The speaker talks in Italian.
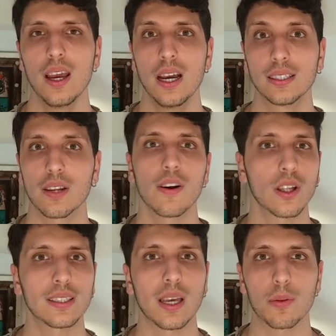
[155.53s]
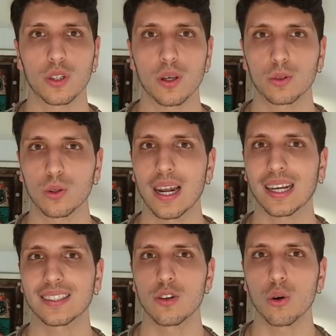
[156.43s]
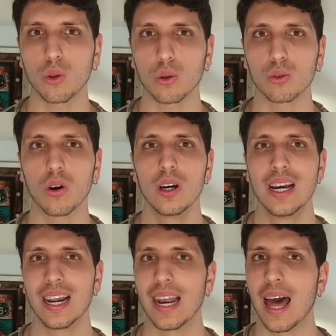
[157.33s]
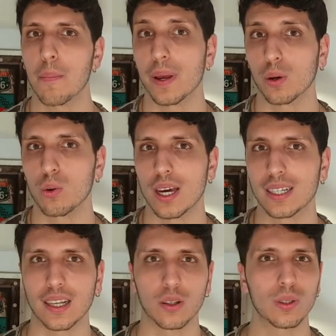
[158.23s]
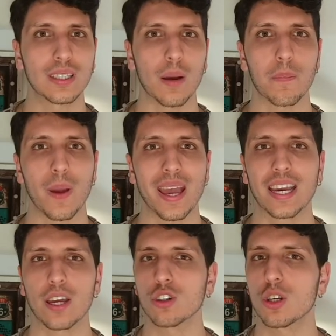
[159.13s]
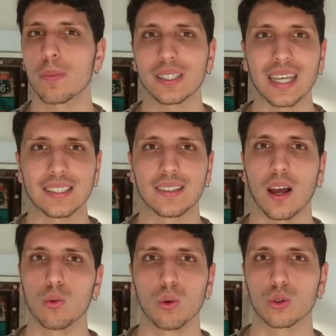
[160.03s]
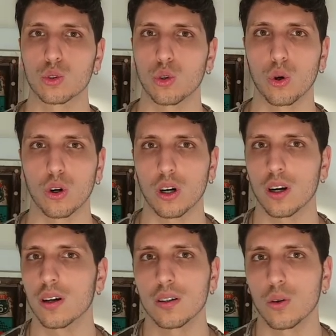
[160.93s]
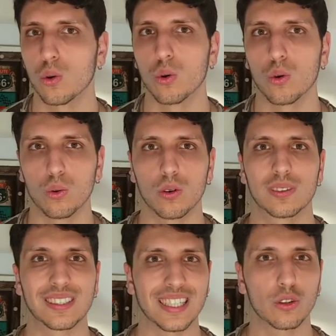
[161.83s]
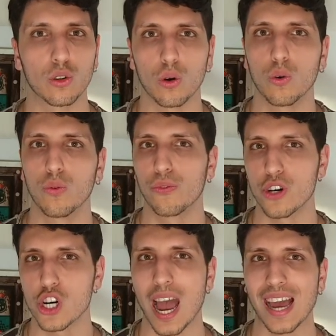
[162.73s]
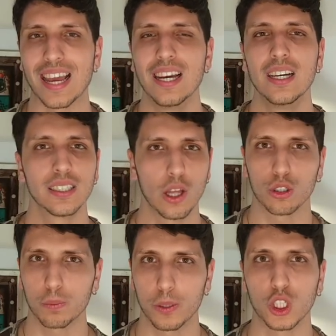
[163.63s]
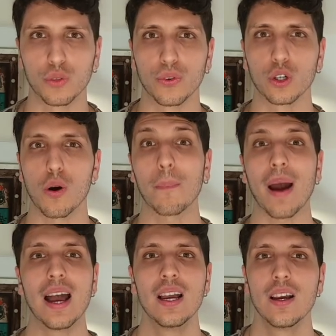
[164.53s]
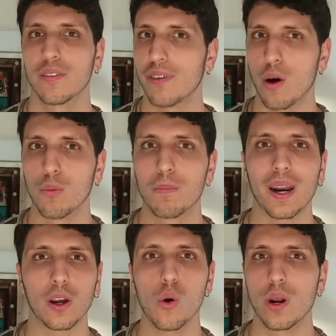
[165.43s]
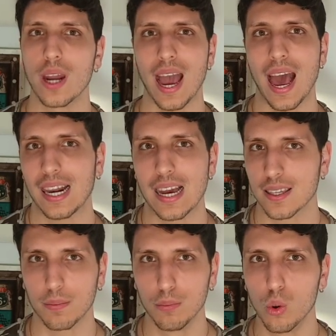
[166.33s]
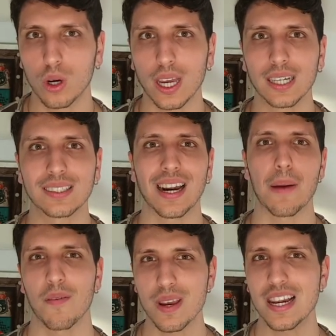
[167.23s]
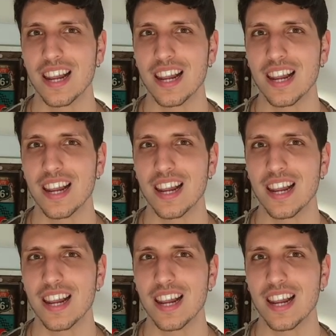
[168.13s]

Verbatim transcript: Scrivendo ad esempio Samsung Galaxy Note 8, la peculiarità di questa app è che non ci presenta uno store o un sito ufficiale nello specifico, ma fa un paragone alias booking tra mille